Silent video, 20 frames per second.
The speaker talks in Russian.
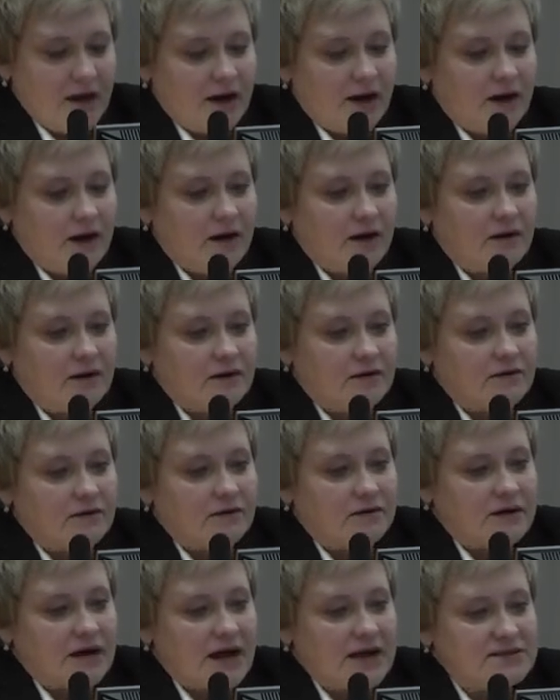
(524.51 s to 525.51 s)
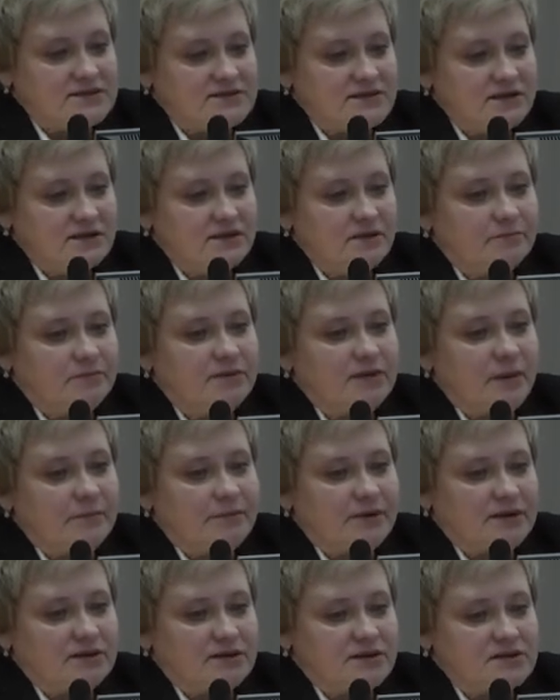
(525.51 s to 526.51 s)
А, Отдельно была
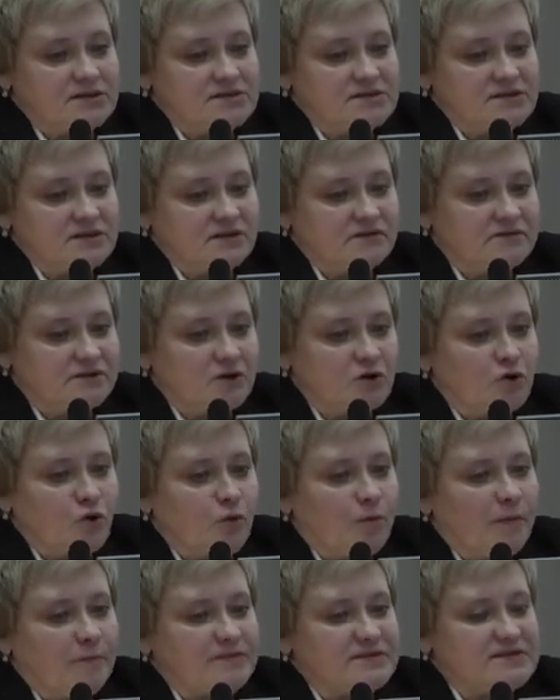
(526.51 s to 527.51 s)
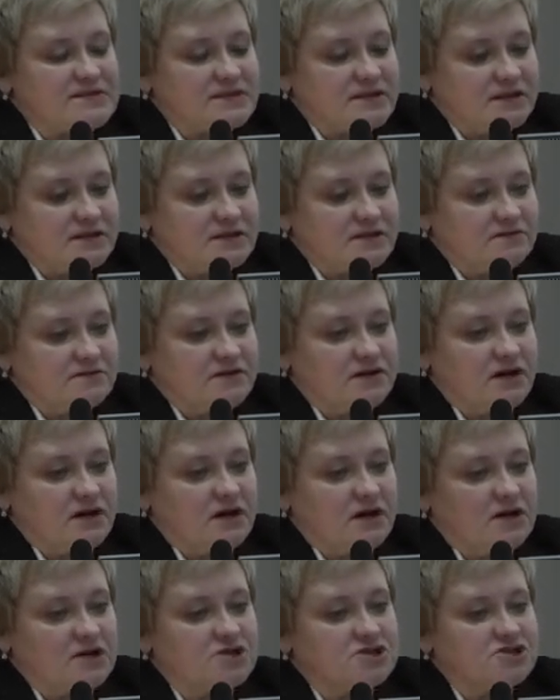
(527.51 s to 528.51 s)
проанализирована группа пациентов
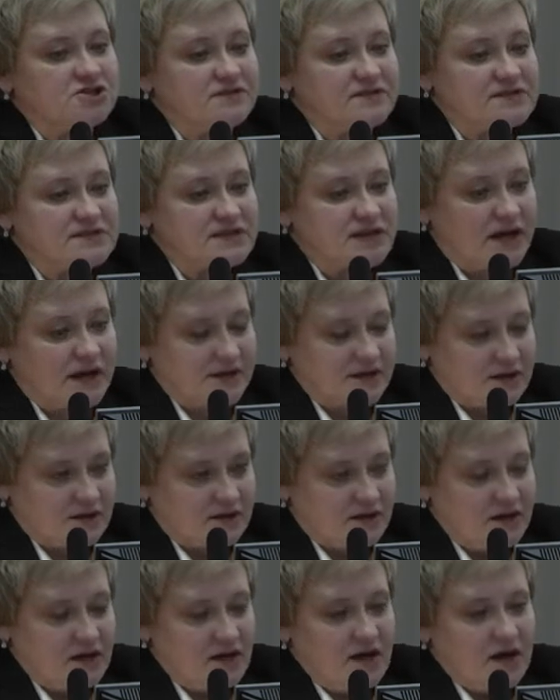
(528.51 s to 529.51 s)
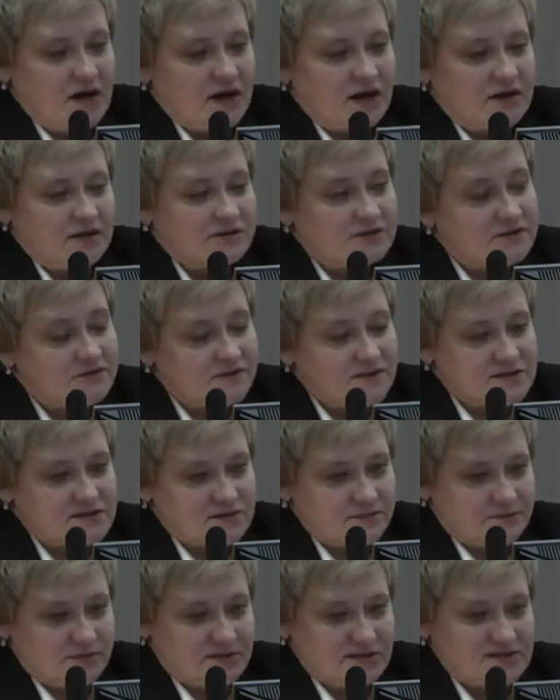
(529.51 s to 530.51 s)
э, Швейцарии. Это
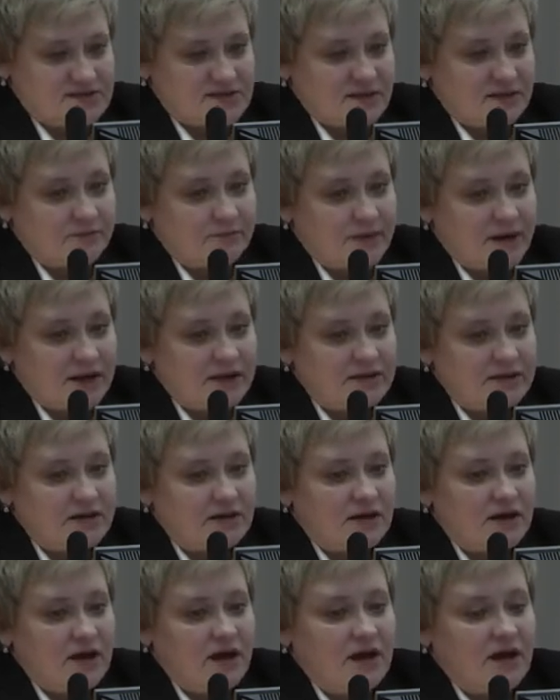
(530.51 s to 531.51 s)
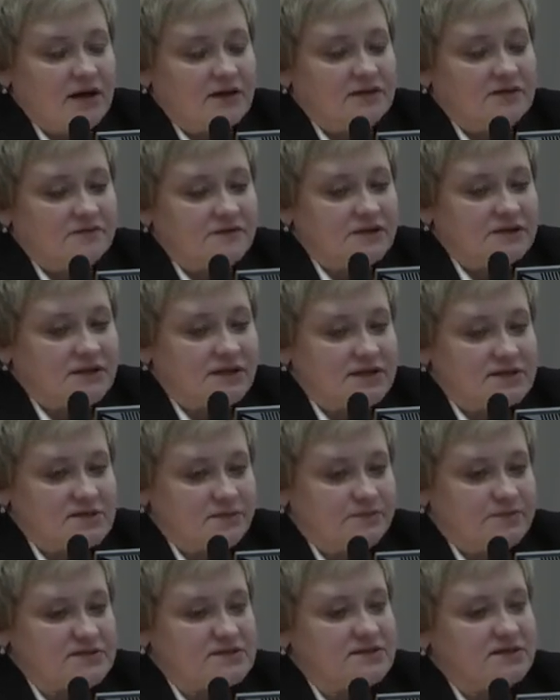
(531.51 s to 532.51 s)
250 больных. Две трети
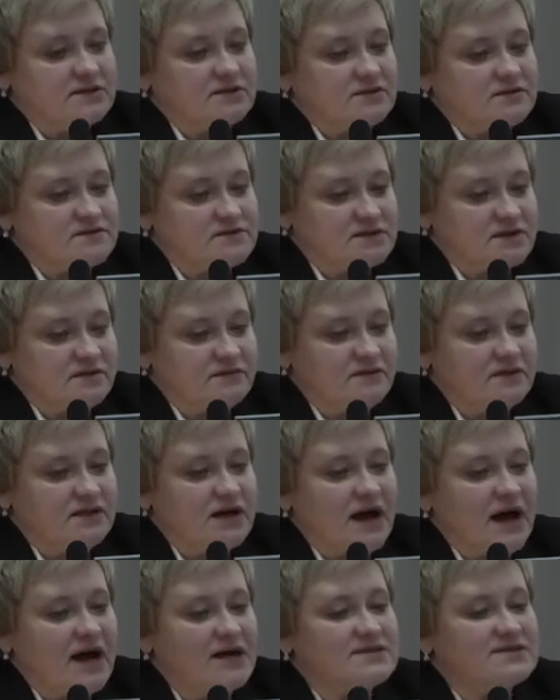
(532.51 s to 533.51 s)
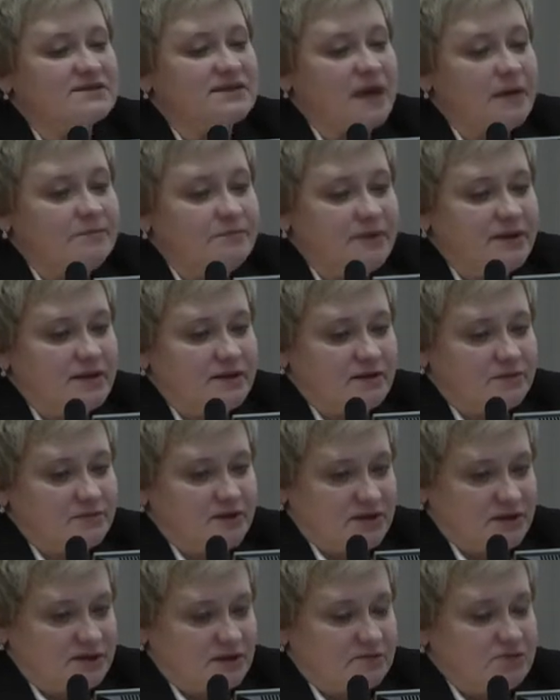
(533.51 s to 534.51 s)
пациентов заявила о стабильном
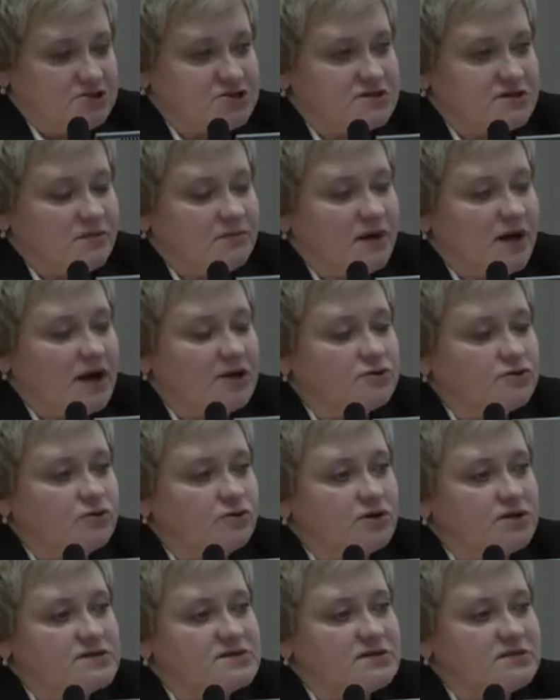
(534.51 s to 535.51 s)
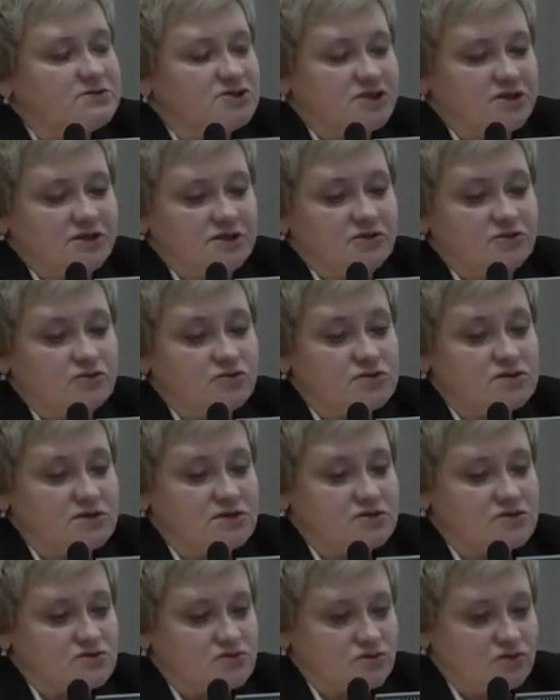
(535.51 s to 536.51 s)
гликемическом контроле и снижении дозы
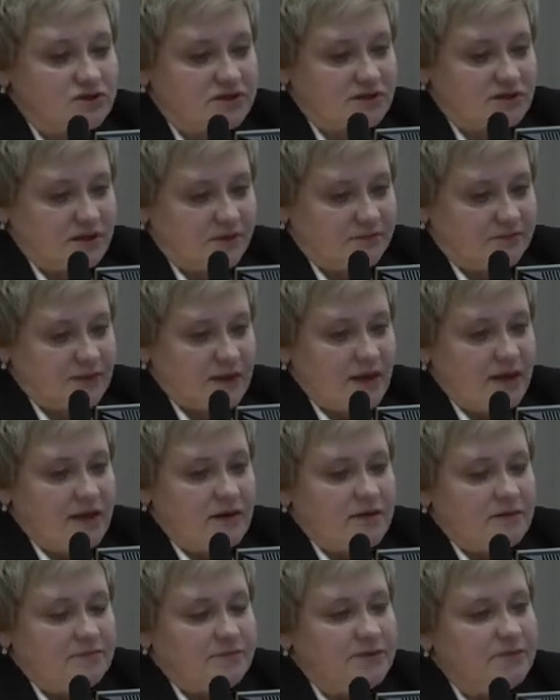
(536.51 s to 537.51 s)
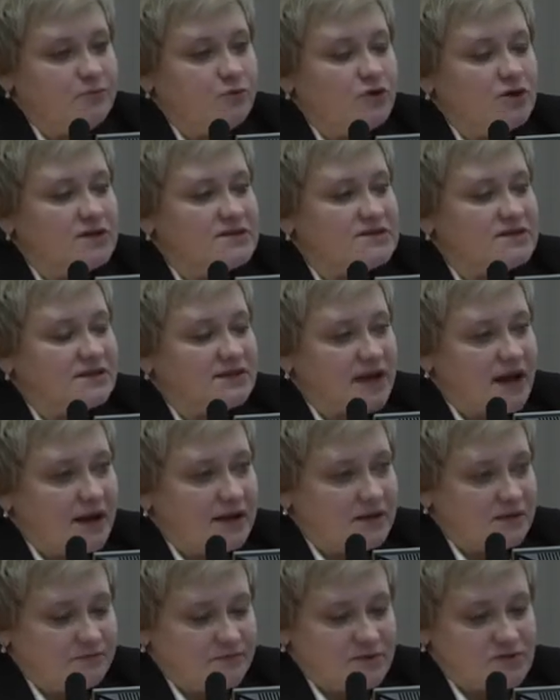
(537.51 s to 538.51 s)
инсулина. При более
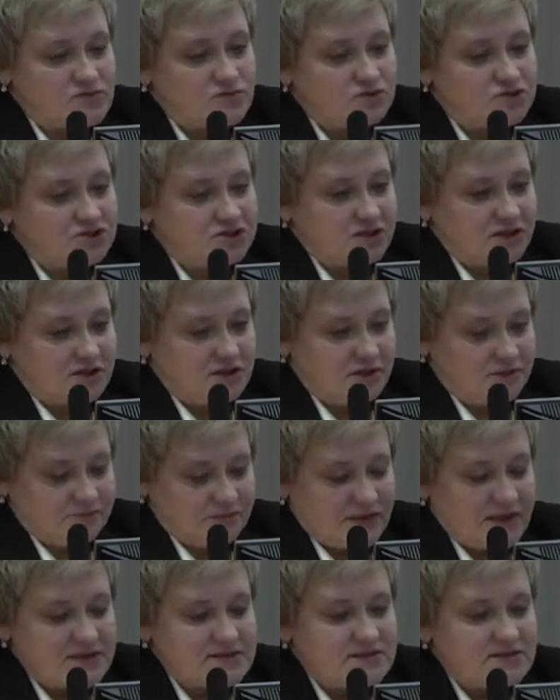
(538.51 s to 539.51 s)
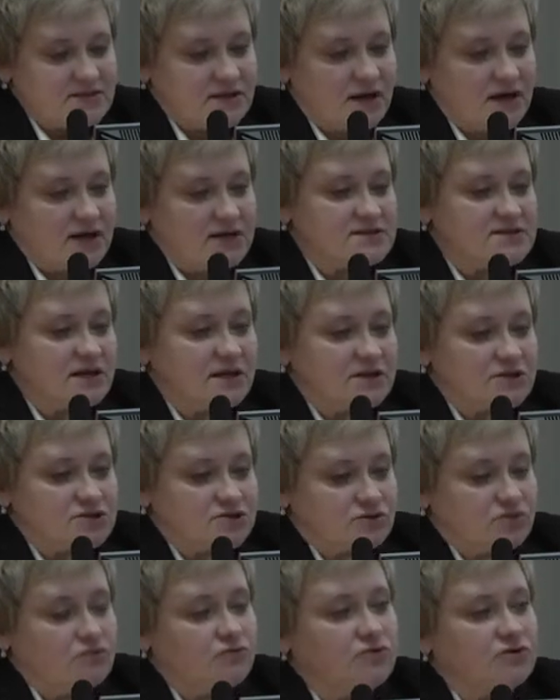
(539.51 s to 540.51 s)
детальном изучении досье оказалось,
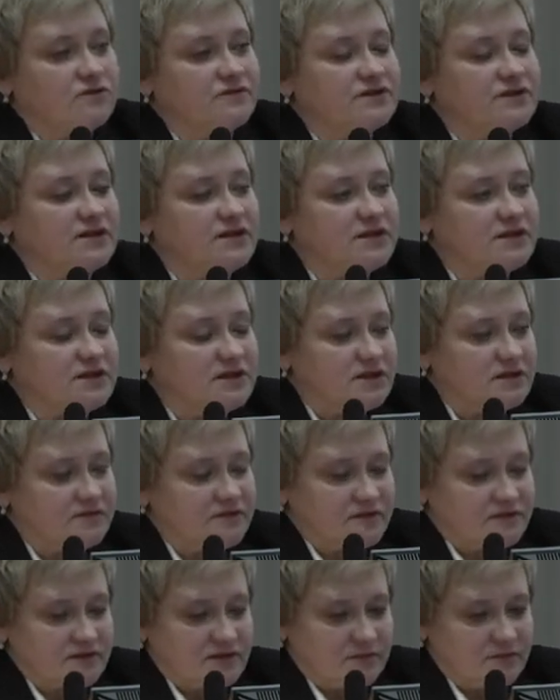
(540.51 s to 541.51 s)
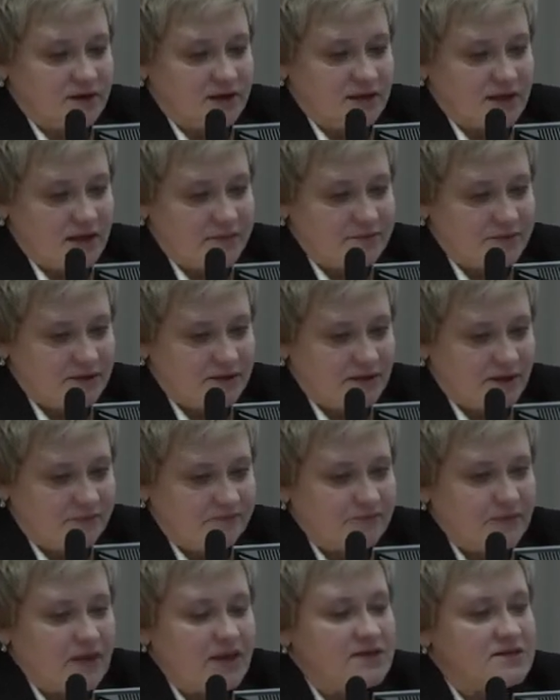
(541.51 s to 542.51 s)
что уровень гликированного гемоглобина
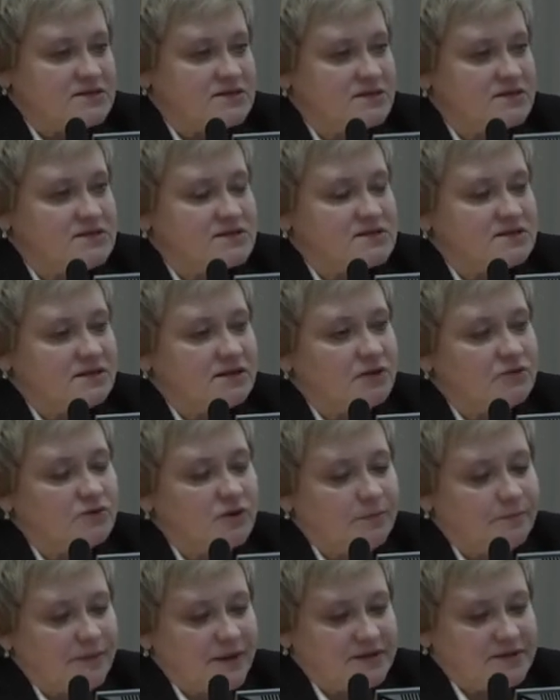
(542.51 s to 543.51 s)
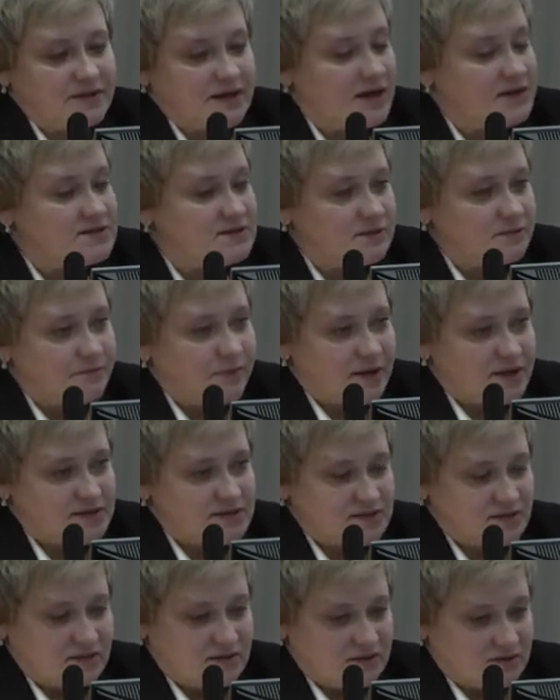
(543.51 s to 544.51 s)
снизился на 0,5-1%,